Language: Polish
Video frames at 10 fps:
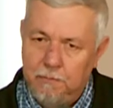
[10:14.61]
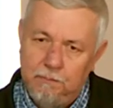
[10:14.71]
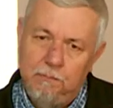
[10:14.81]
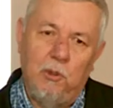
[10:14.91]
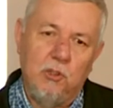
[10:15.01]

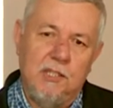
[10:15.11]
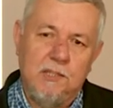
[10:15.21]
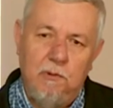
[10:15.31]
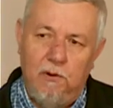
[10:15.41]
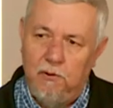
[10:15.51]
Boże
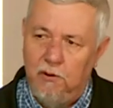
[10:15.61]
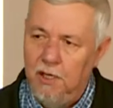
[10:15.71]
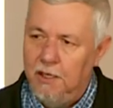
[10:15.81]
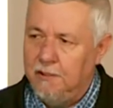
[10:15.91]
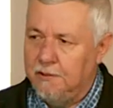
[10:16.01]
Słowo
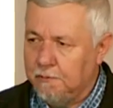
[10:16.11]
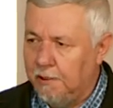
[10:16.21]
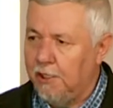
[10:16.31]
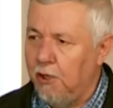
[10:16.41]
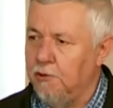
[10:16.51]

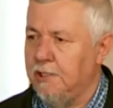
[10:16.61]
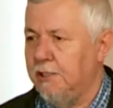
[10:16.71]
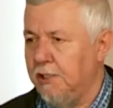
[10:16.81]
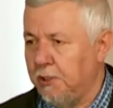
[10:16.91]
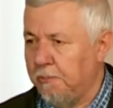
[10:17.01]
składające
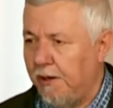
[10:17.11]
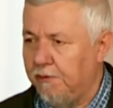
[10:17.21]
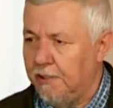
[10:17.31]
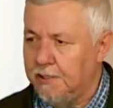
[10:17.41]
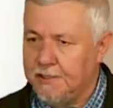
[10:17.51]
się co
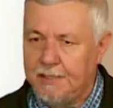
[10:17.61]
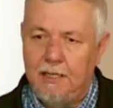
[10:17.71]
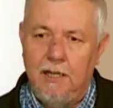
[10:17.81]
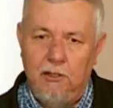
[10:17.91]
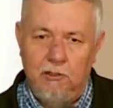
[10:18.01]
prawda ze
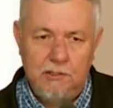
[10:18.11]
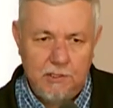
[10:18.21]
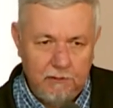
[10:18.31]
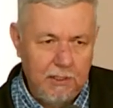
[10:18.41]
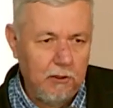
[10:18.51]
Starego i z
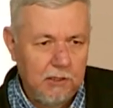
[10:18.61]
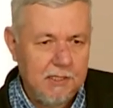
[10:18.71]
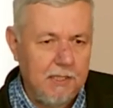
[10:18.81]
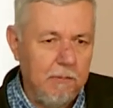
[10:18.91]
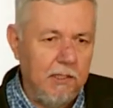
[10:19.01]
Nowego
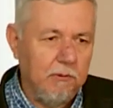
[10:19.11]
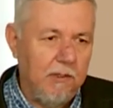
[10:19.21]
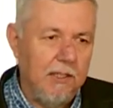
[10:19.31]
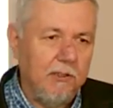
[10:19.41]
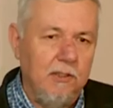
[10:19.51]
Testamentu,
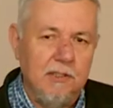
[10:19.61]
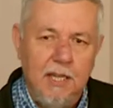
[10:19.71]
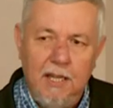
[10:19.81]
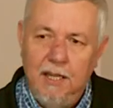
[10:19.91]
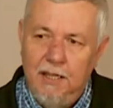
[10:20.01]
ale to jest
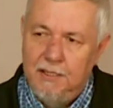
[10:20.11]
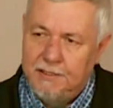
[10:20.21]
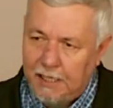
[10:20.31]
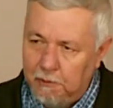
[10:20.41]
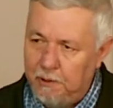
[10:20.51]

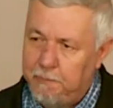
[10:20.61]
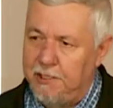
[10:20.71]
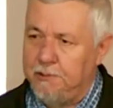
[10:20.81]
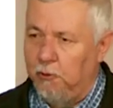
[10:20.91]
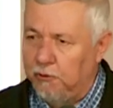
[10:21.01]
całe
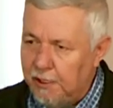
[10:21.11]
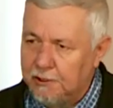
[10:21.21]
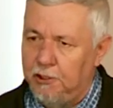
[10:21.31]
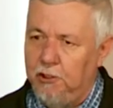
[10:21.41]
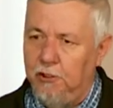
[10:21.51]
pismo
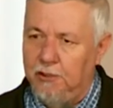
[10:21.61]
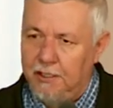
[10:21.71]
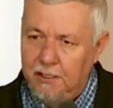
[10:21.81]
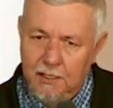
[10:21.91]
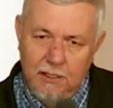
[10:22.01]
natchnione,